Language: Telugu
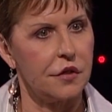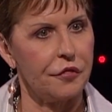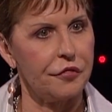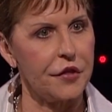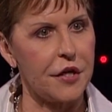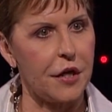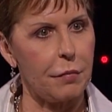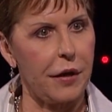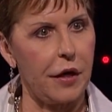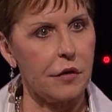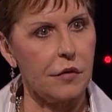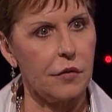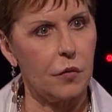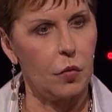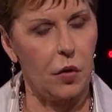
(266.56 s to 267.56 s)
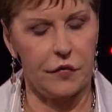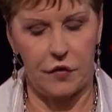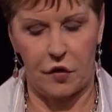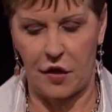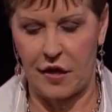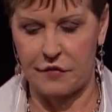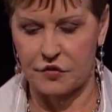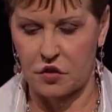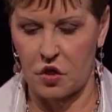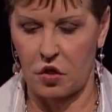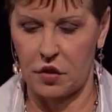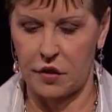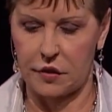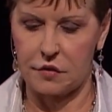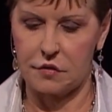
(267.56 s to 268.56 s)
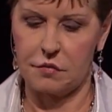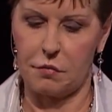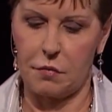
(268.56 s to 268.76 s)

ఆలోచించే అవకాశమే రానంద తక్కువ